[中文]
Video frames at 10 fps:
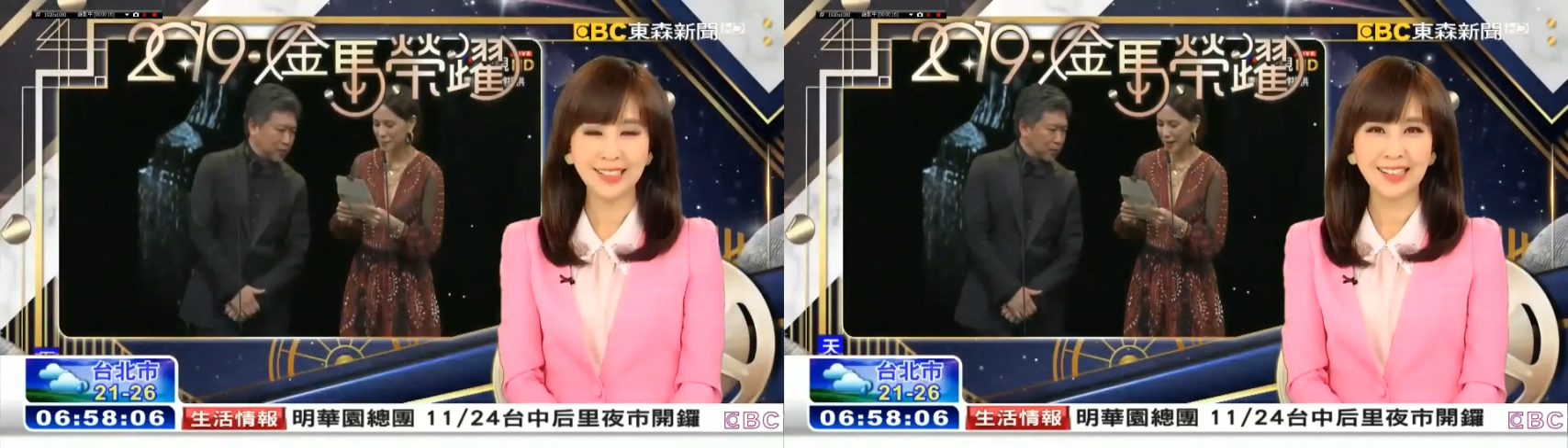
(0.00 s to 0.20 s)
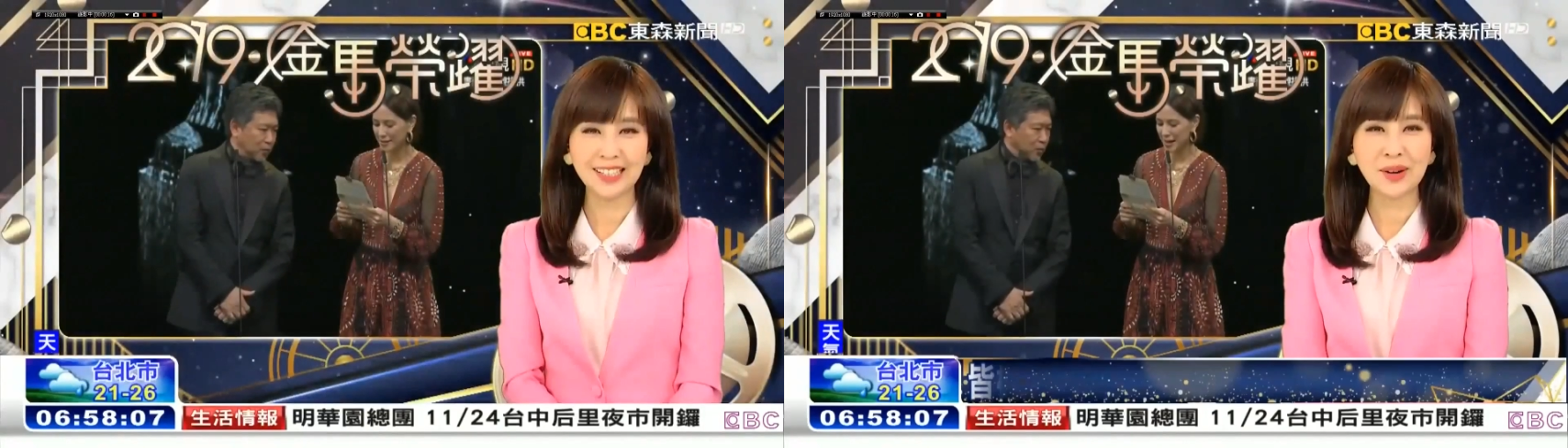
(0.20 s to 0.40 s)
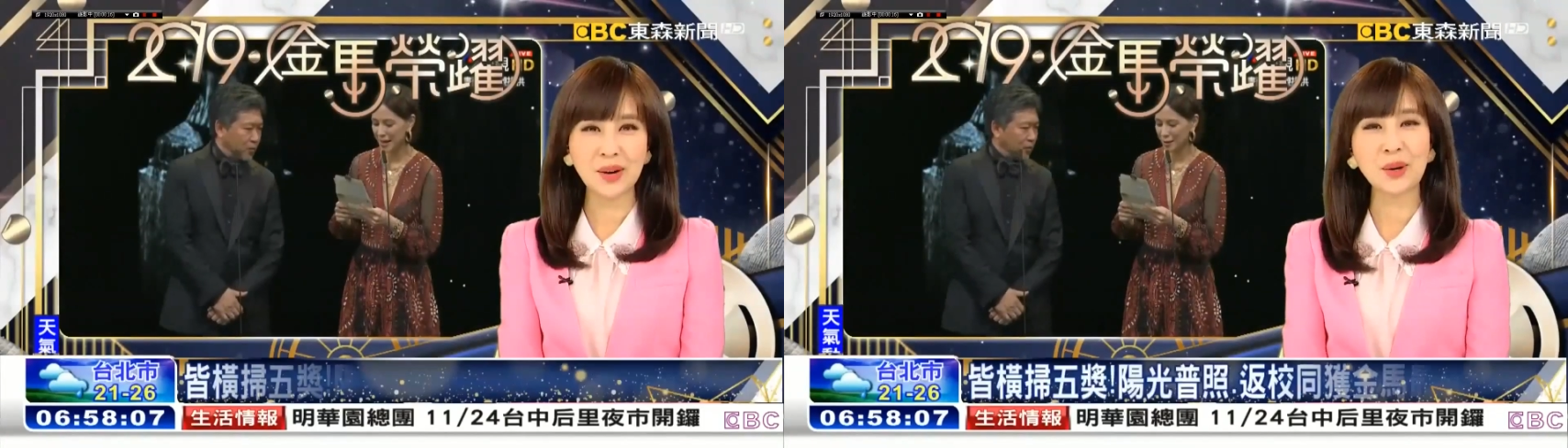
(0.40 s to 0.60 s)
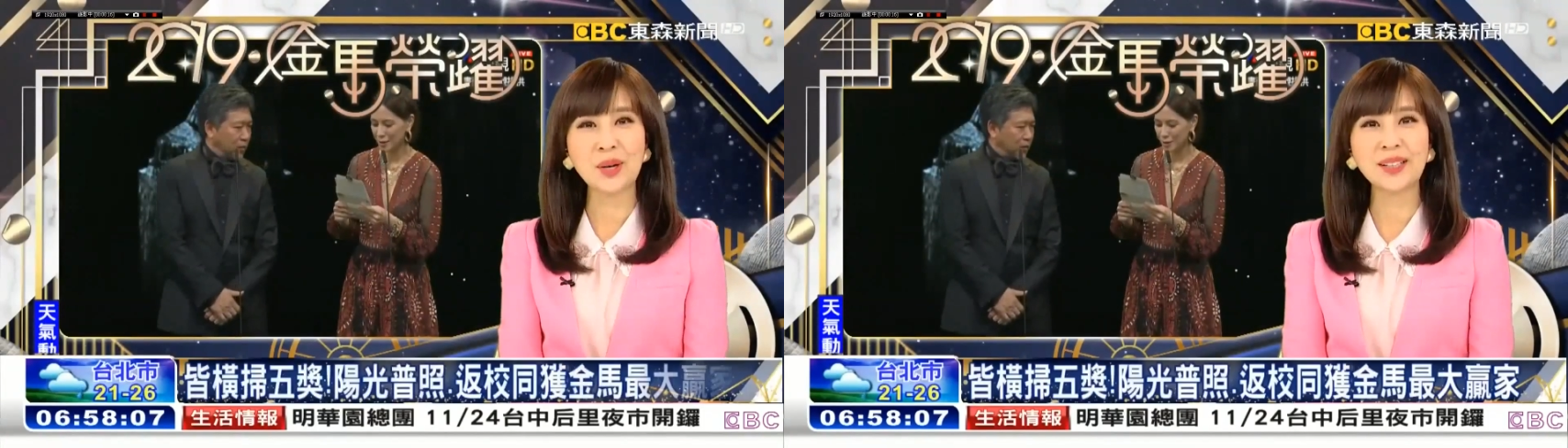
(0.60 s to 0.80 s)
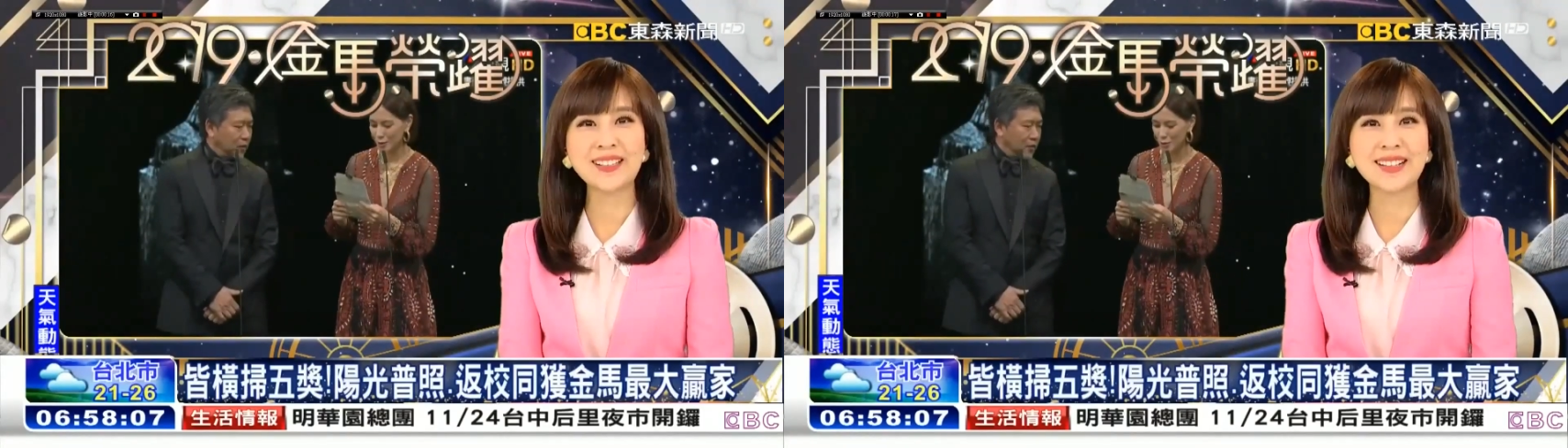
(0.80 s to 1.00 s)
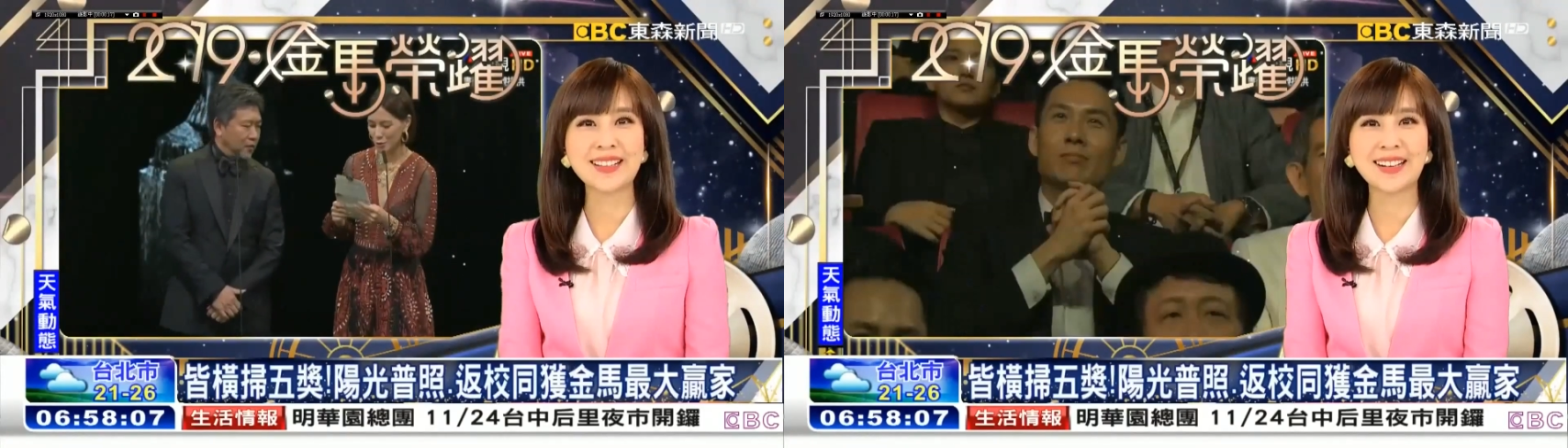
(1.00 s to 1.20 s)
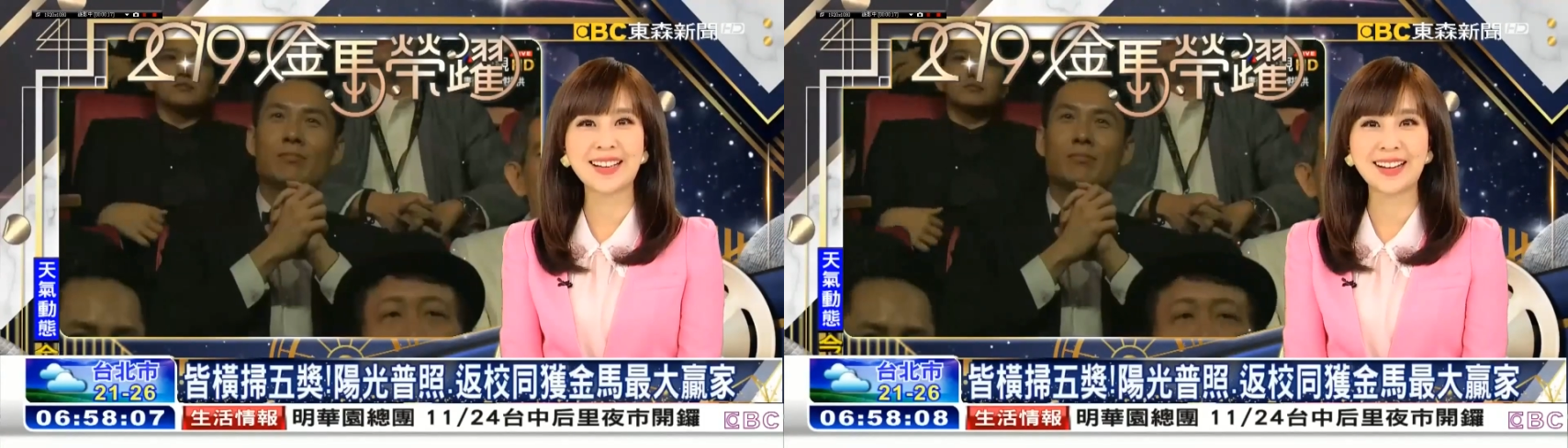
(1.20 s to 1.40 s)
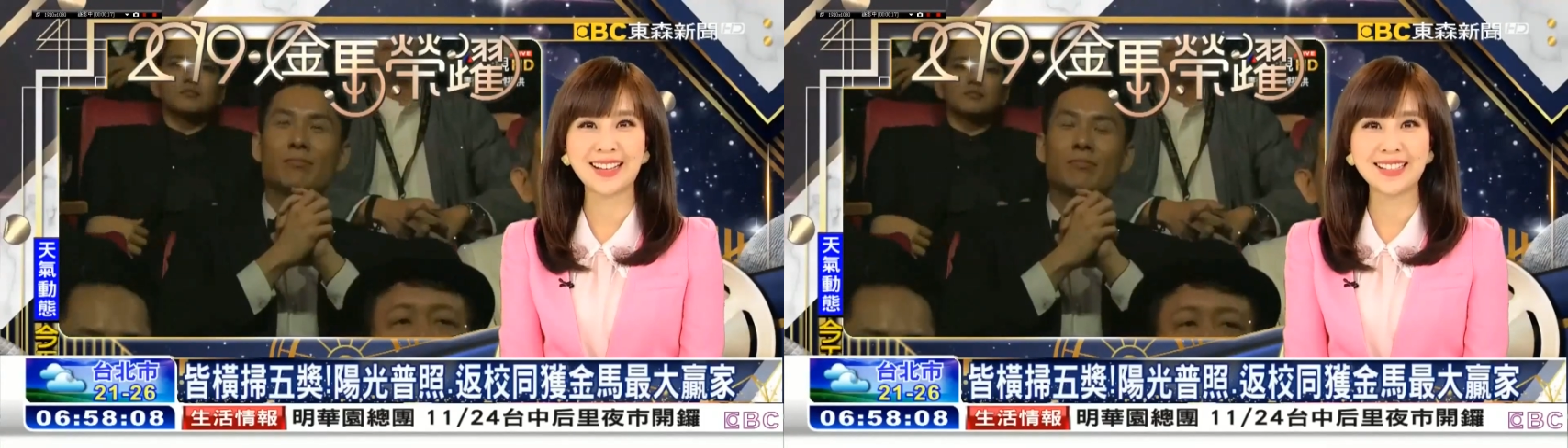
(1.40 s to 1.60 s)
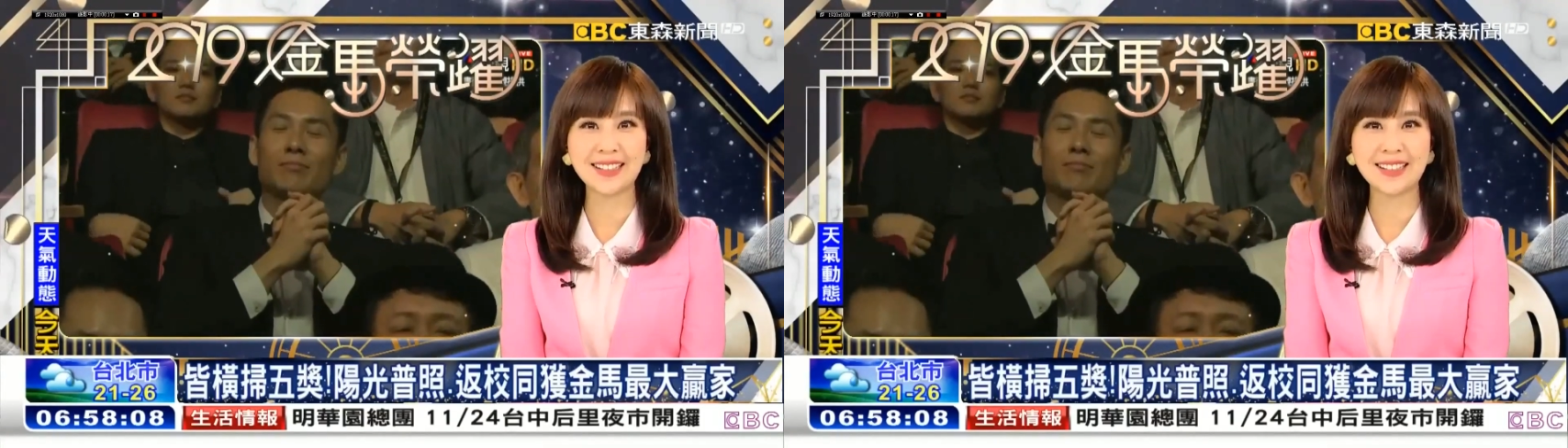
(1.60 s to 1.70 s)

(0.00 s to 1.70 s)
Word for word: 好，另外回归到奖项来看，